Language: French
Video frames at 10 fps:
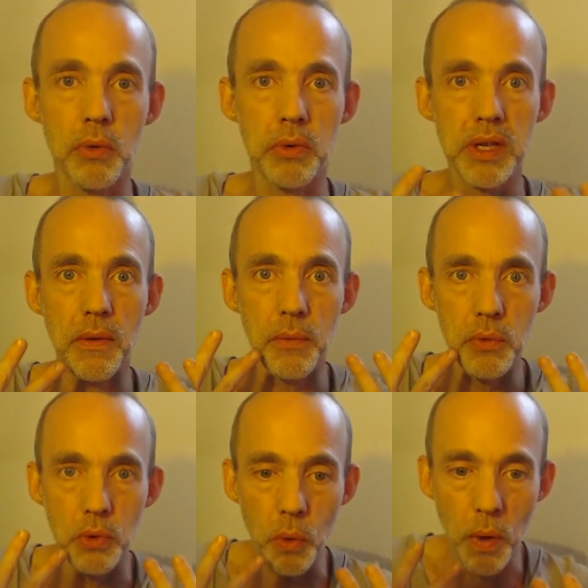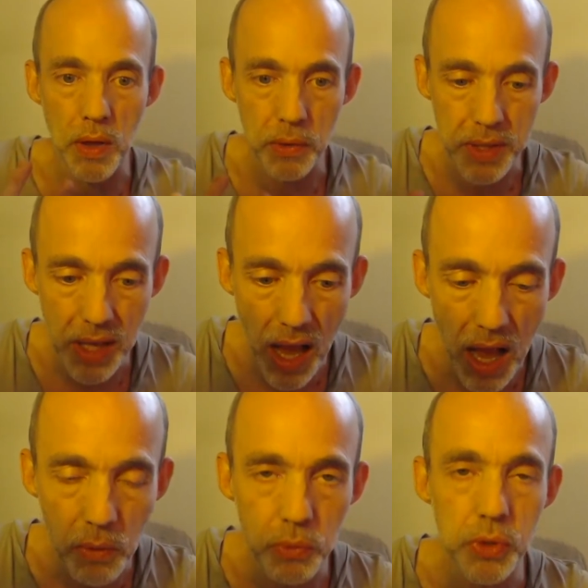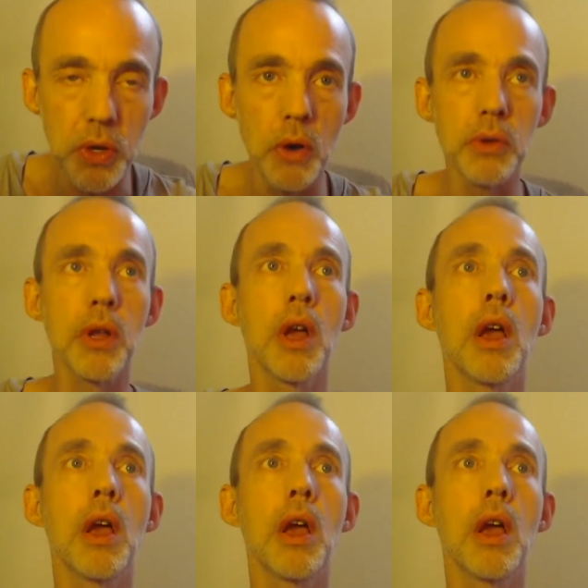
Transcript: Donc c'est devenu une croyance inconsciente,